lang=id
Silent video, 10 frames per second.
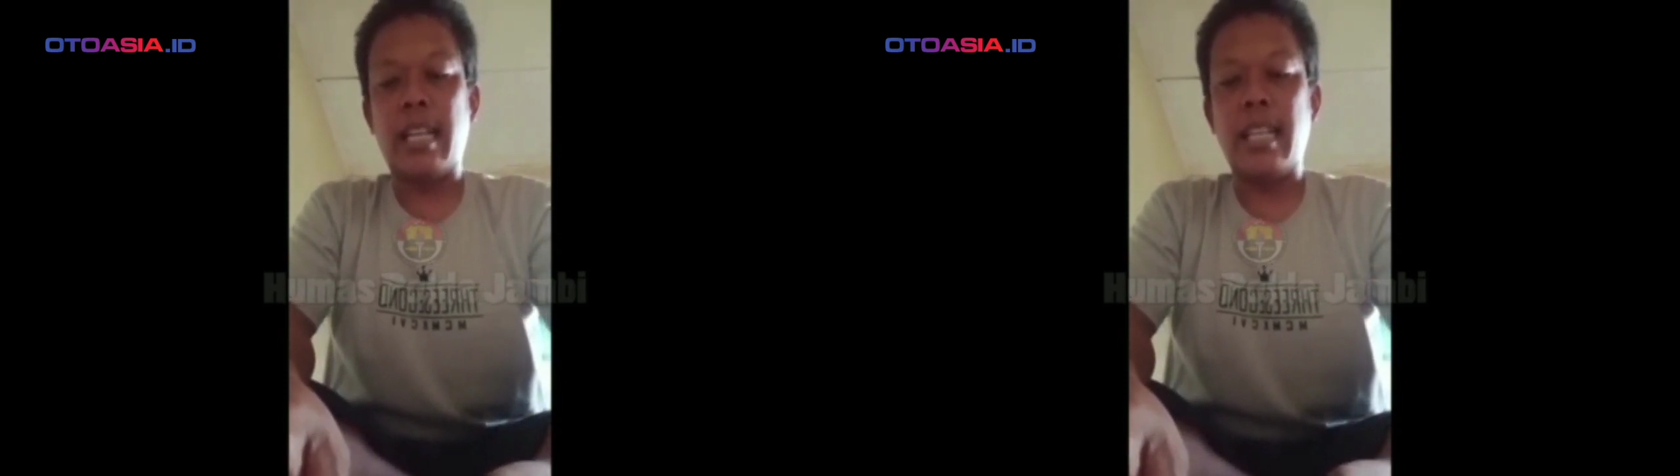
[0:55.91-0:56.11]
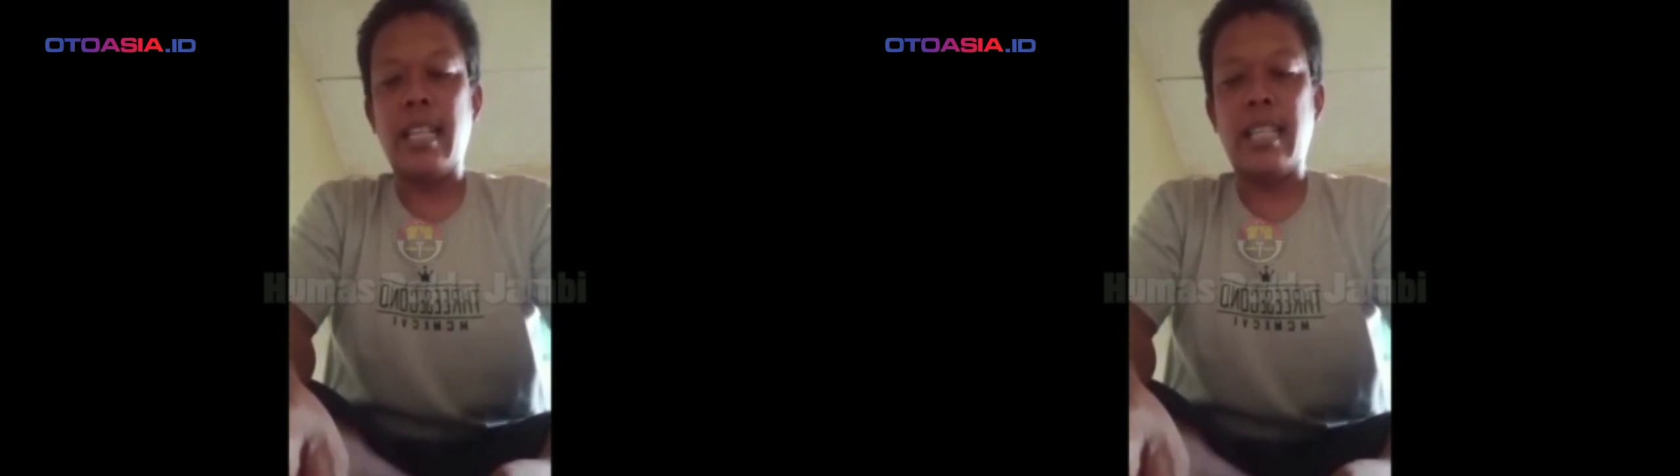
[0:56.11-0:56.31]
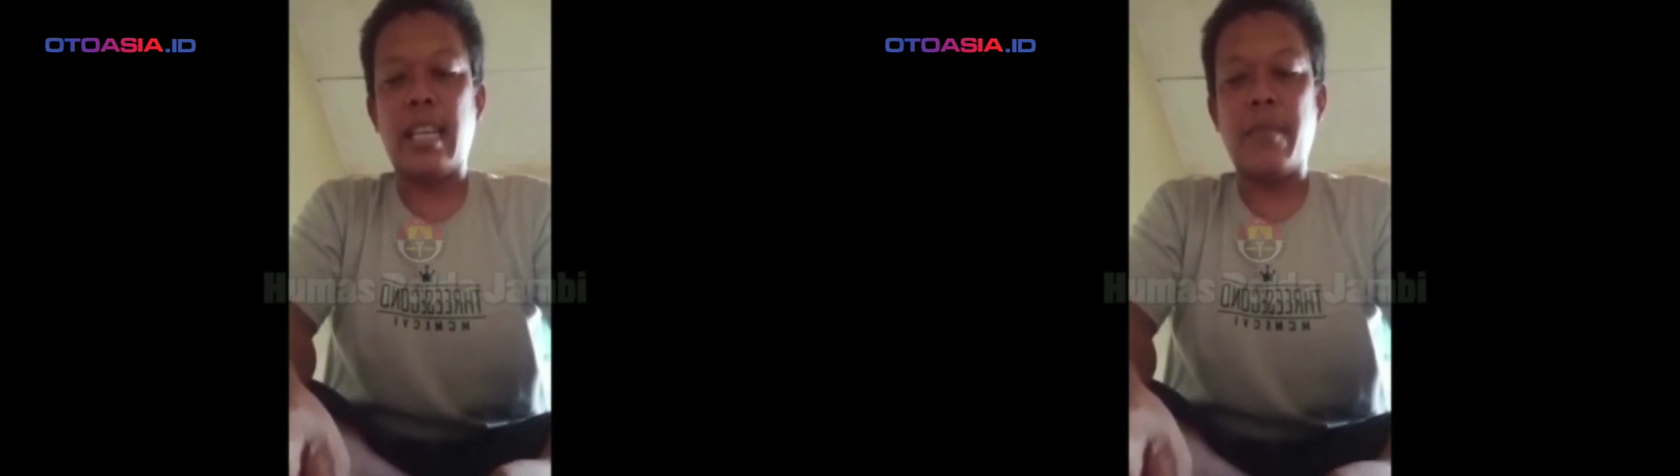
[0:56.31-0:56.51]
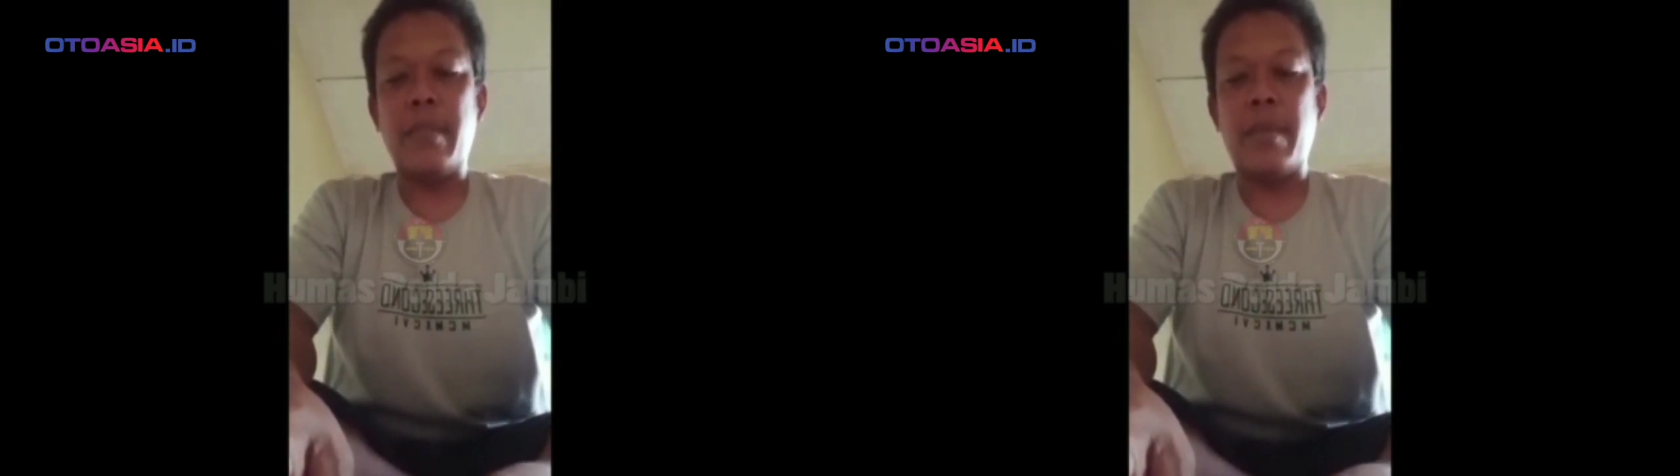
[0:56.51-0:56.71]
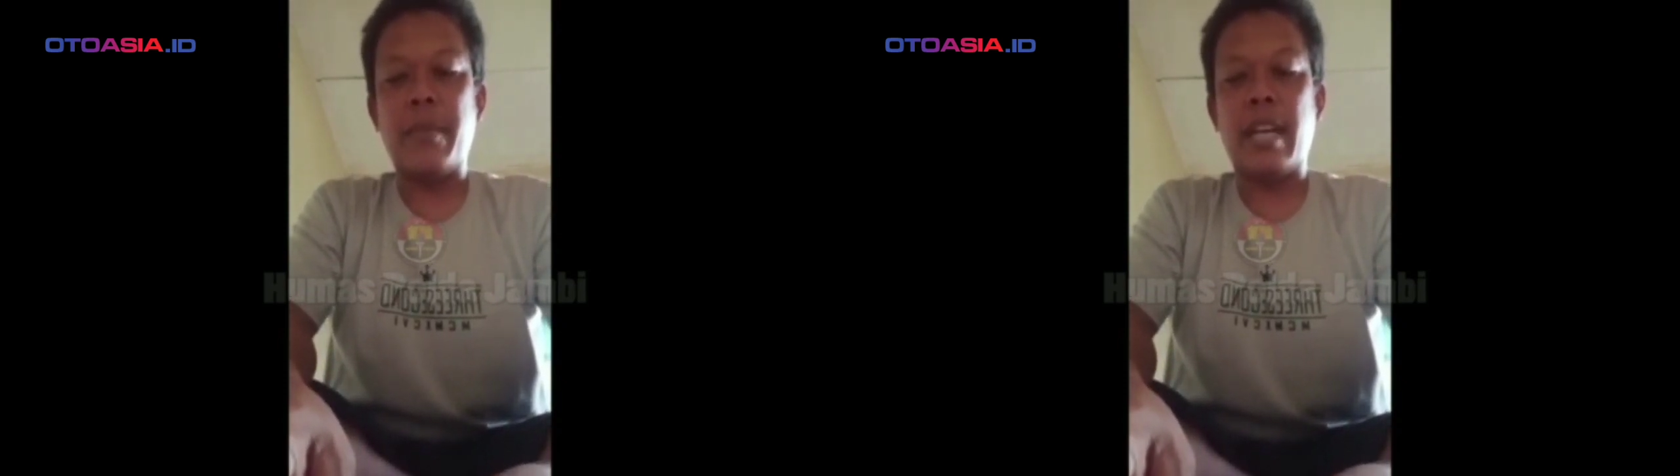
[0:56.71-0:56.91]
Dengan ini saya
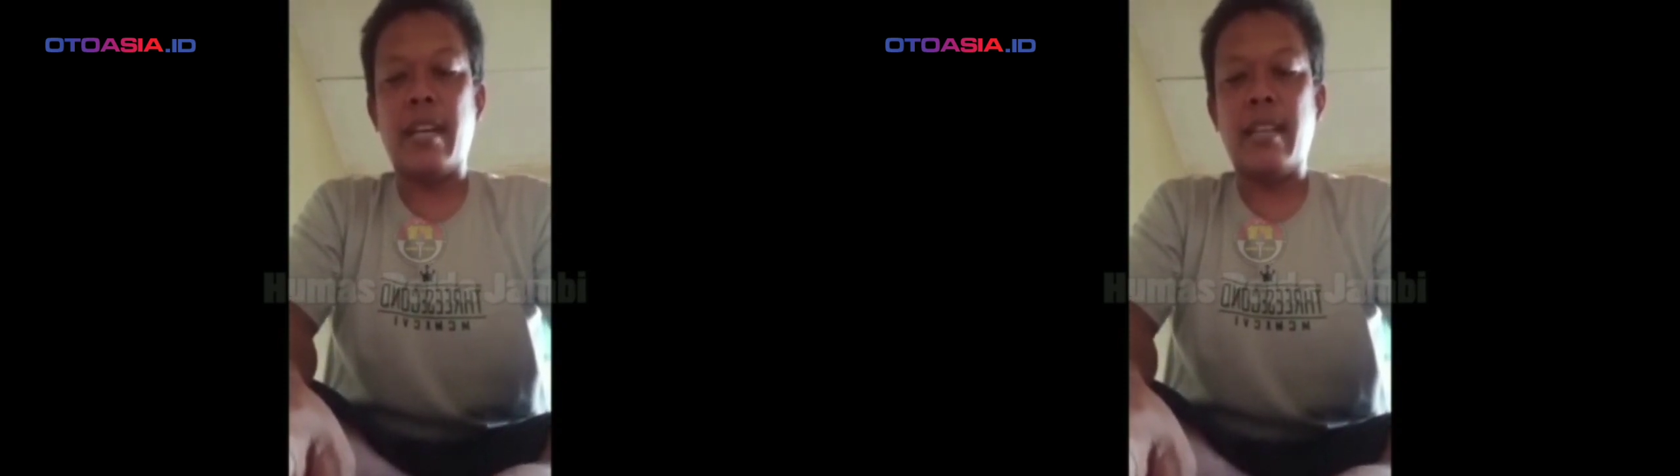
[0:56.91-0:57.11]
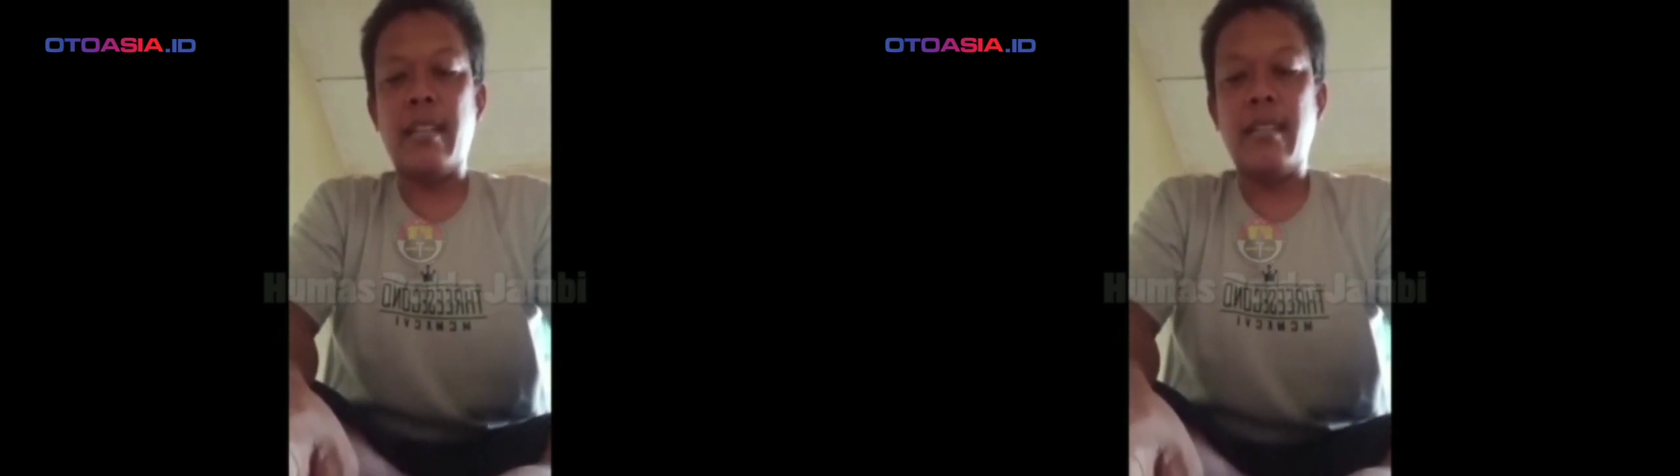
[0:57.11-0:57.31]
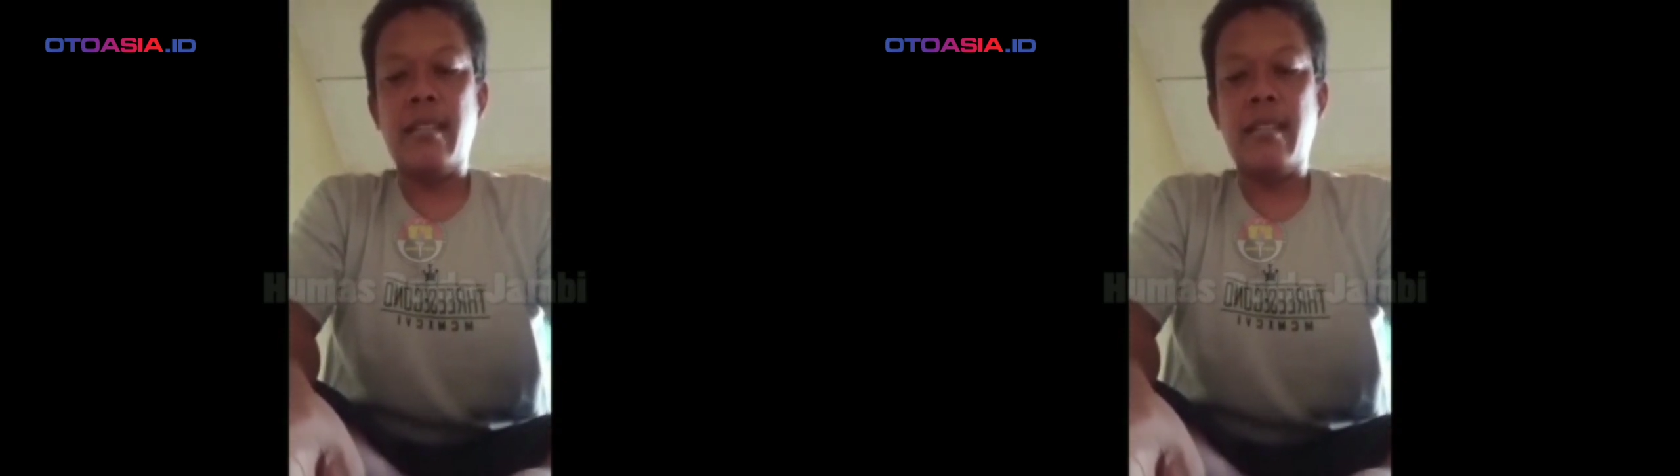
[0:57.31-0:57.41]
menyampaikan